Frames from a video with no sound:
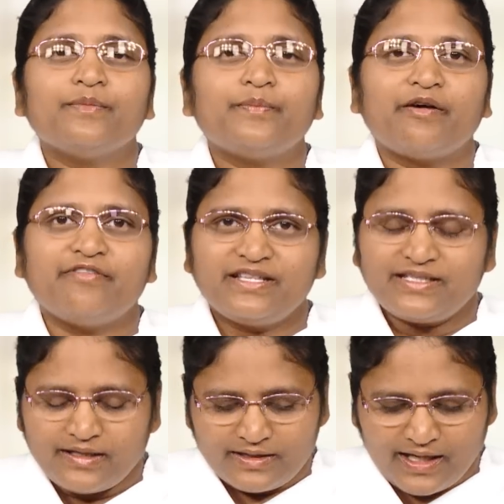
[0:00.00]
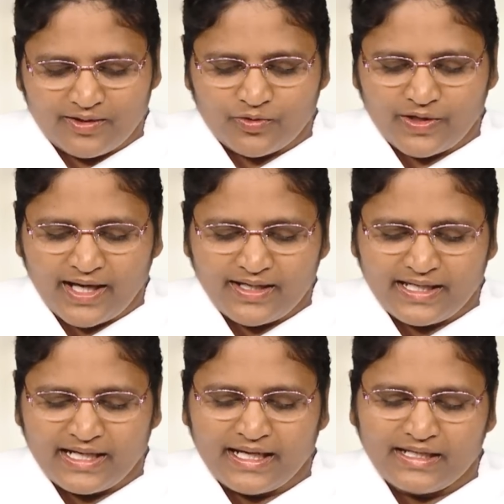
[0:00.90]
పవిత్రత
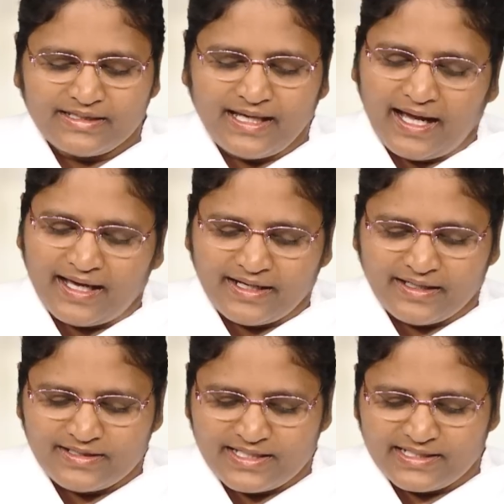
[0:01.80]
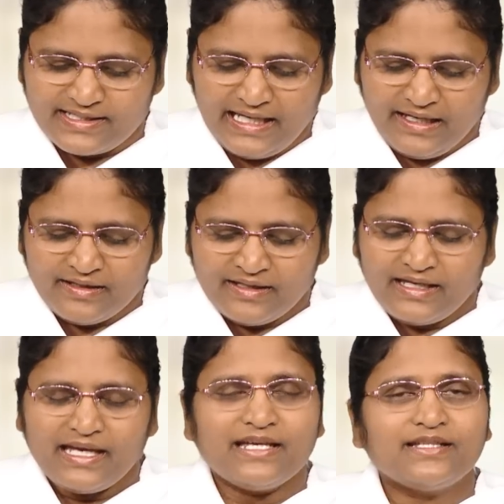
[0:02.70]
గుణాన్ని ధారణ చేసి
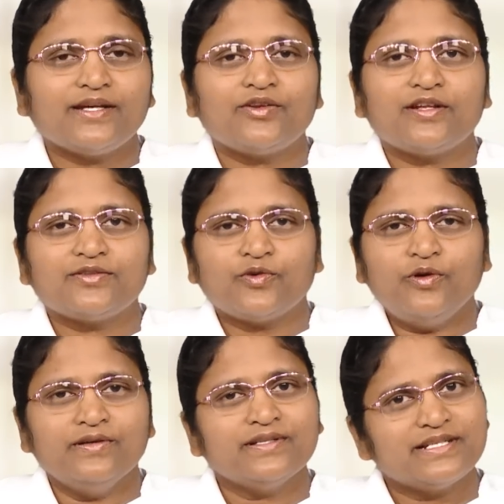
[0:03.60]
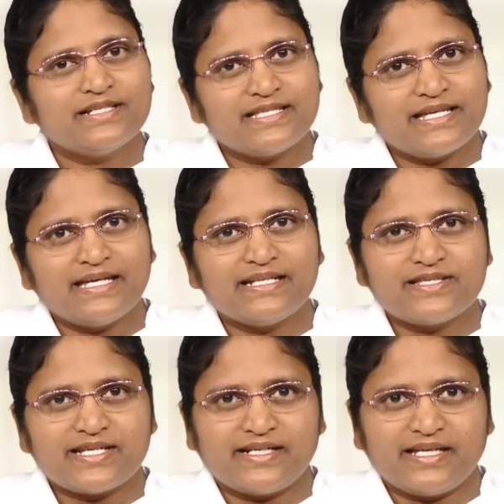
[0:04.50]
ఇతరులతో
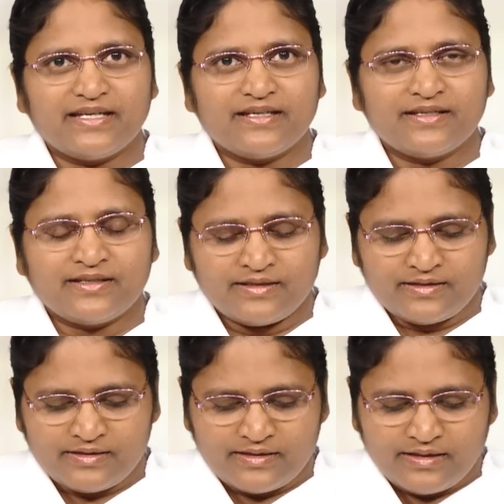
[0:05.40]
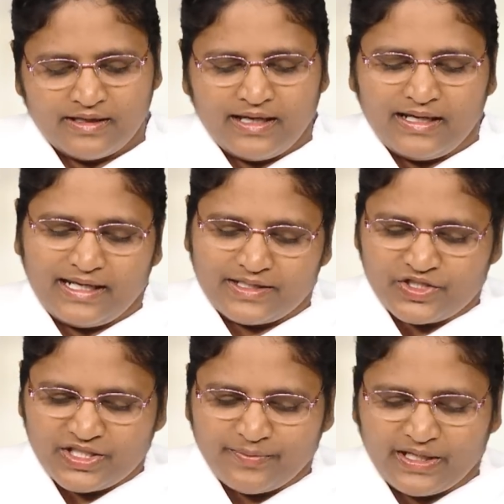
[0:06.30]
చేయించండి
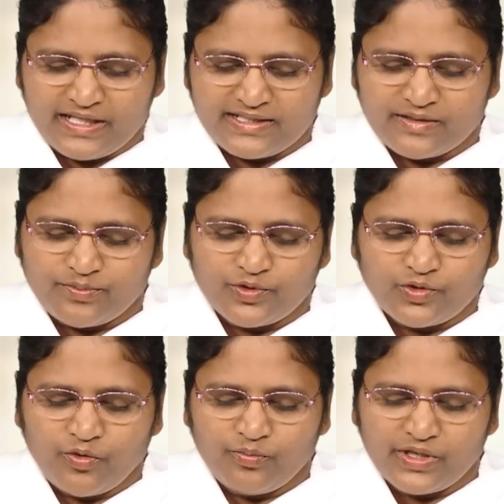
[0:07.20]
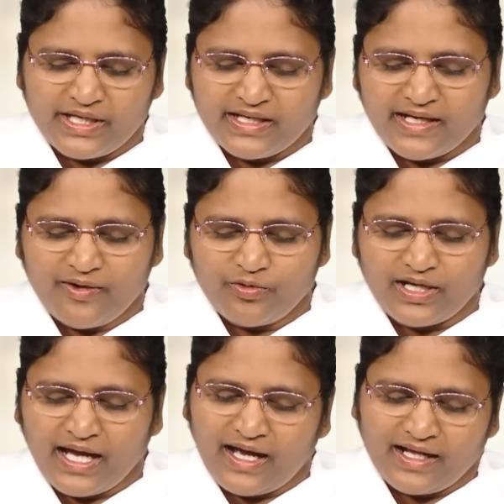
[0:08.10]
లక్ష్యం అనే సబ్బుతో మురికిగా ఉన్న
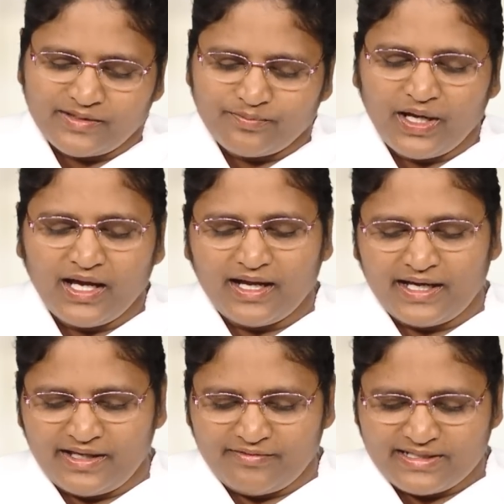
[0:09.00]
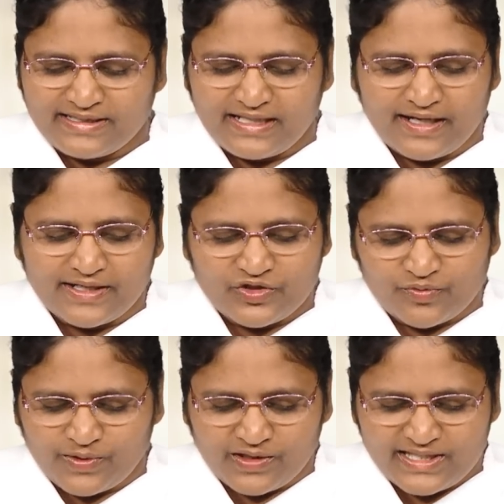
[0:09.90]
ఆత్మ అనే వస్త్రాన్ని
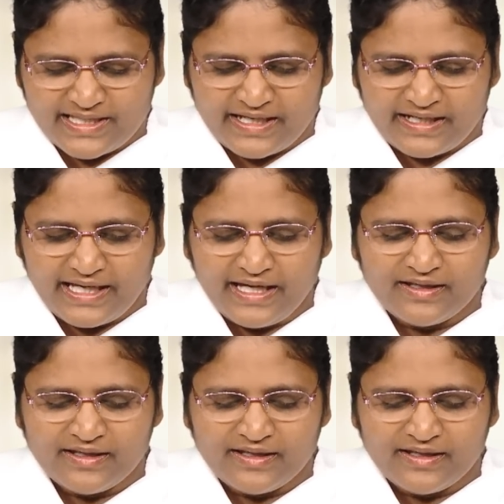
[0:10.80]
శుభ్రం చేయండి